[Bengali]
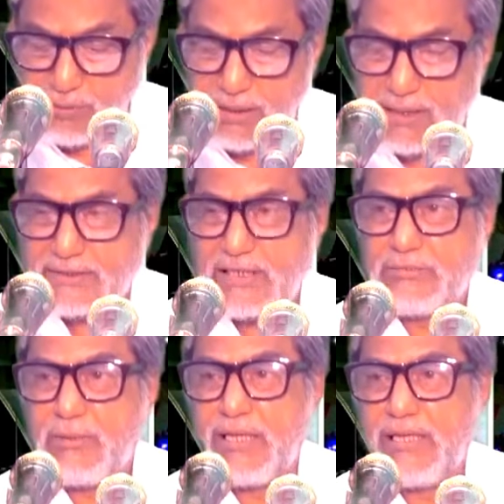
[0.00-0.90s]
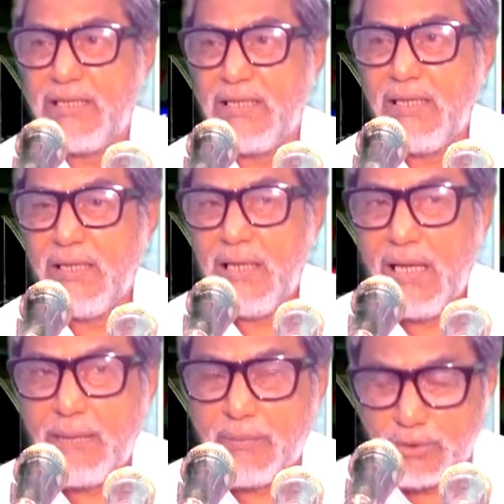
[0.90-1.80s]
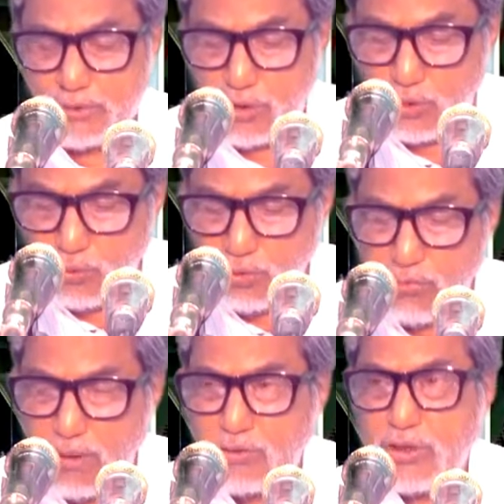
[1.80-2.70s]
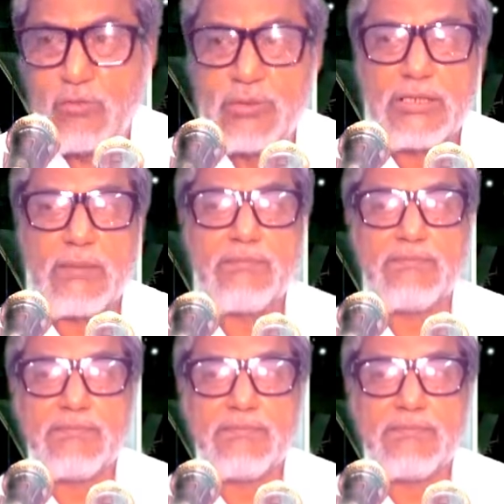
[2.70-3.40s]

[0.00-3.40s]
ও নাসে আজমাইন এবং সকল মানুষের অভিশাপ